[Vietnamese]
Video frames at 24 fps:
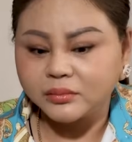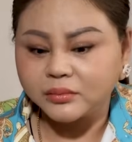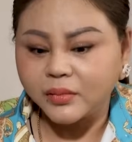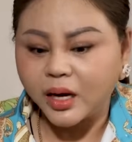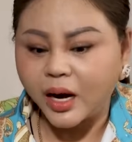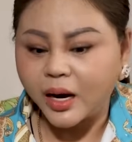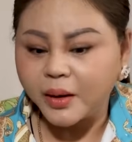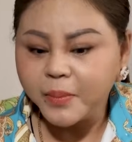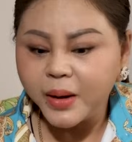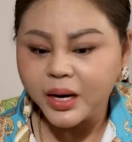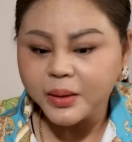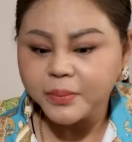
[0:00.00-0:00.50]

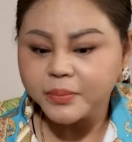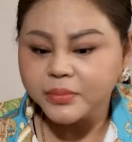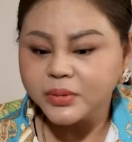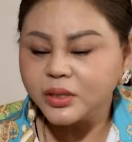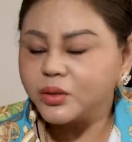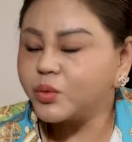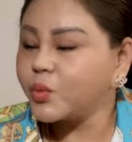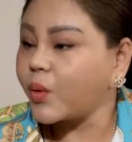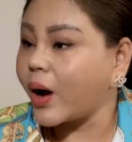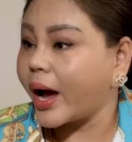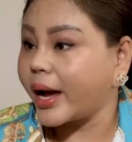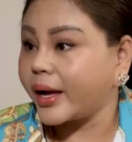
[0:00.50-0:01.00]
ở bên
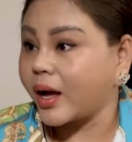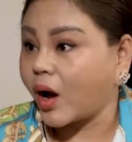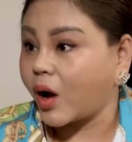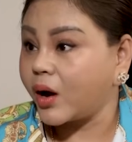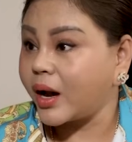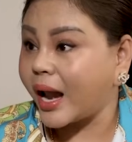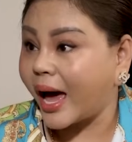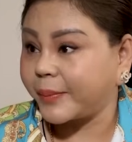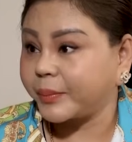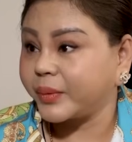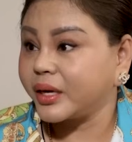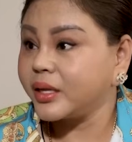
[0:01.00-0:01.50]
nước ngoài họ
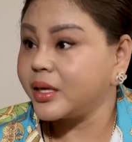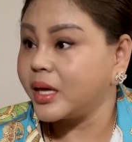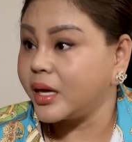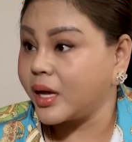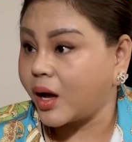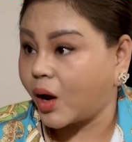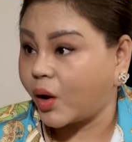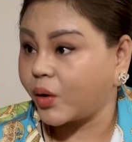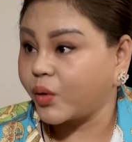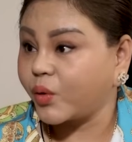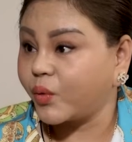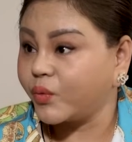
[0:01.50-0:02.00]
làm cái gì
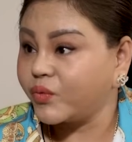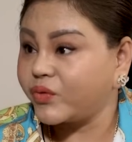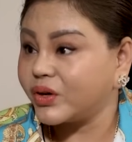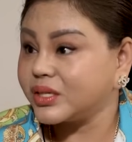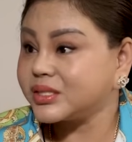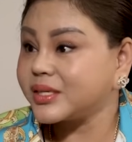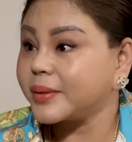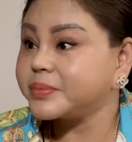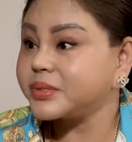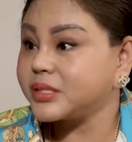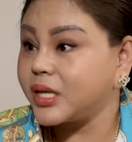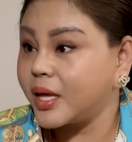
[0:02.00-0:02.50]
họ cũng phải
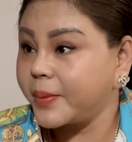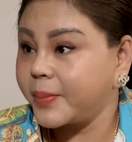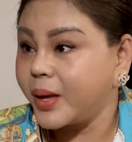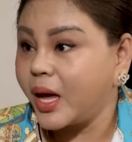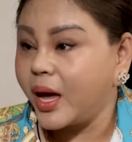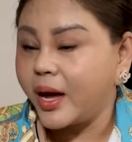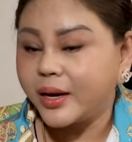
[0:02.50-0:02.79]
sắp xếp